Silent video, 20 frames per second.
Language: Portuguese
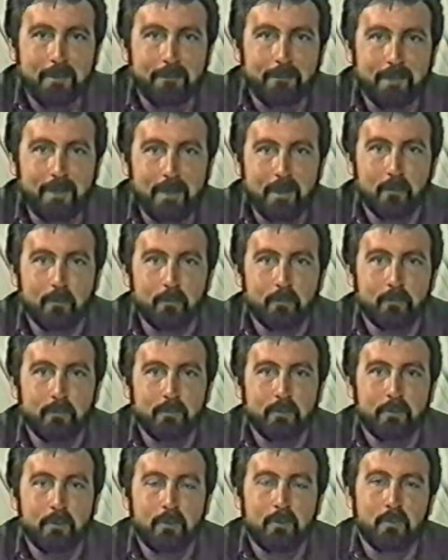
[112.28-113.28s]

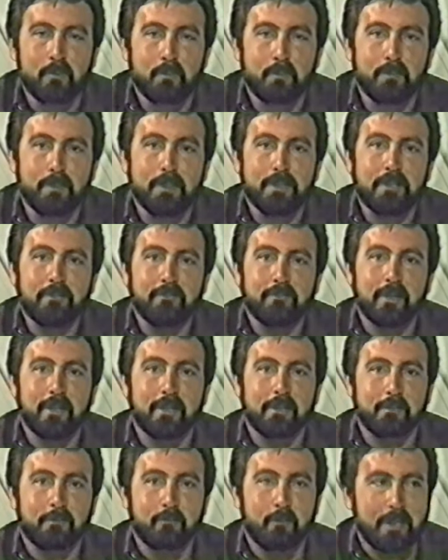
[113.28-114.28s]
não
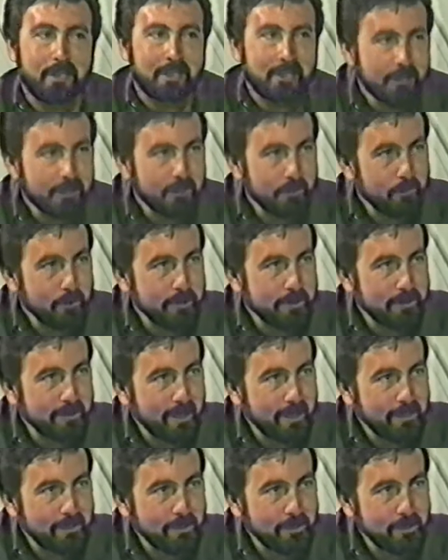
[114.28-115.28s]
mantivesse uma grande
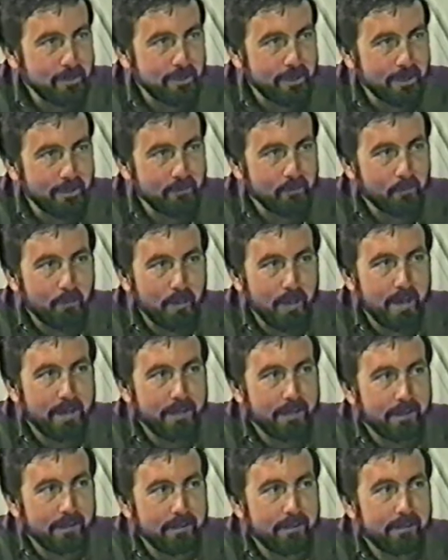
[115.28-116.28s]
quantidade de dinheiro
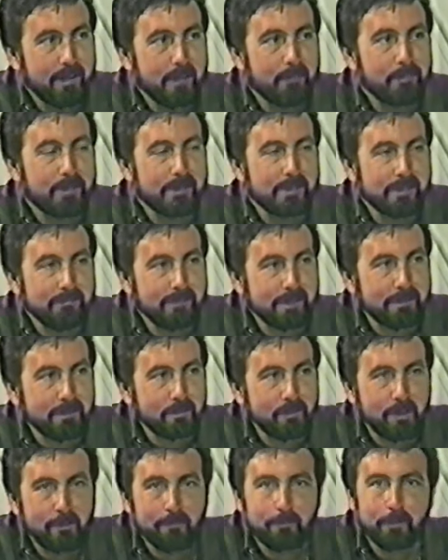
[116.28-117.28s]
para a
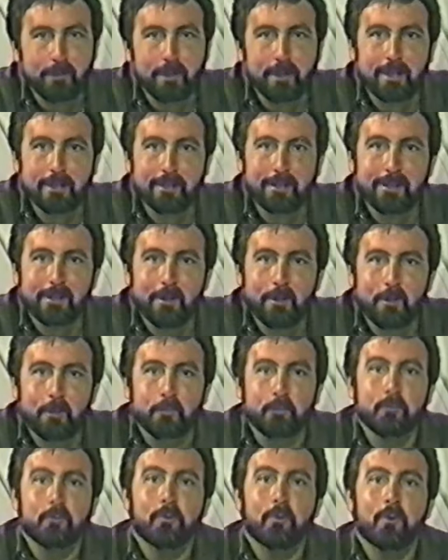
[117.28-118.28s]
preservação da floresta,
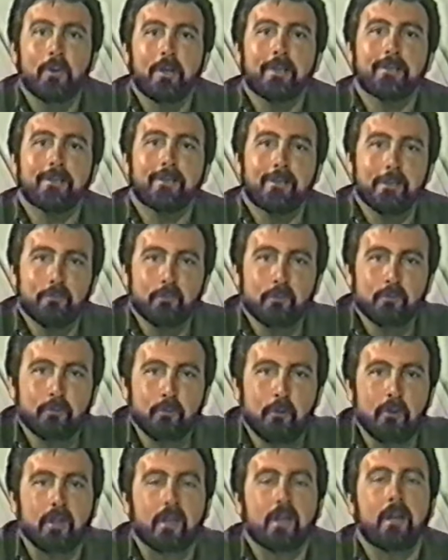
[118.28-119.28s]
nós iríamos
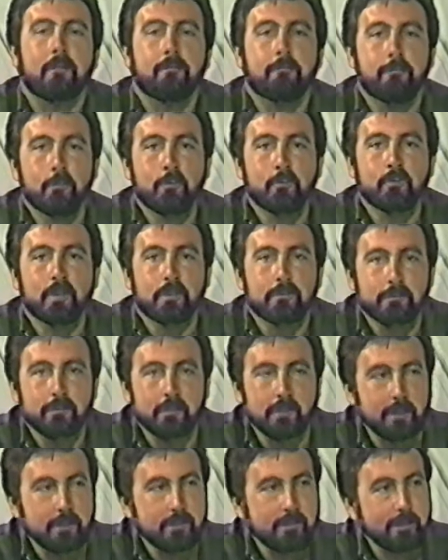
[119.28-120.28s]
tocar fogo na
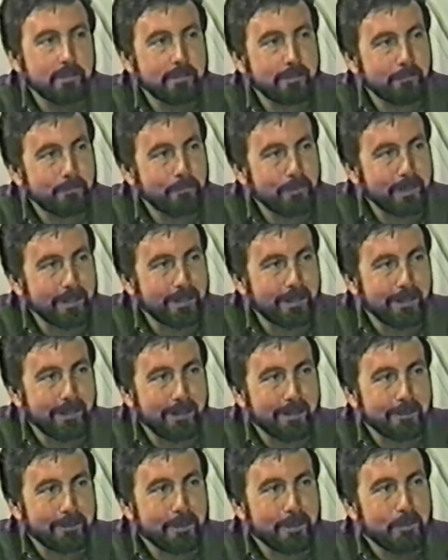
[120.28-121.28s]
floresta. Esta foi,
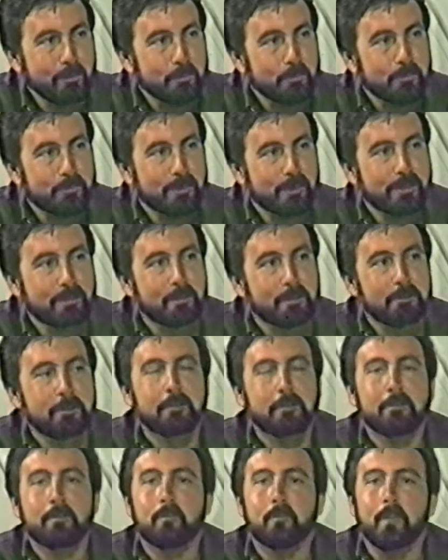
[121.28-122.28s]
a, até de certa
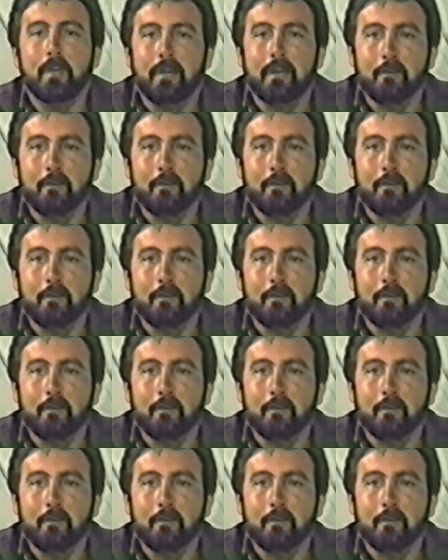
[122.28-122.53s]
maneira, um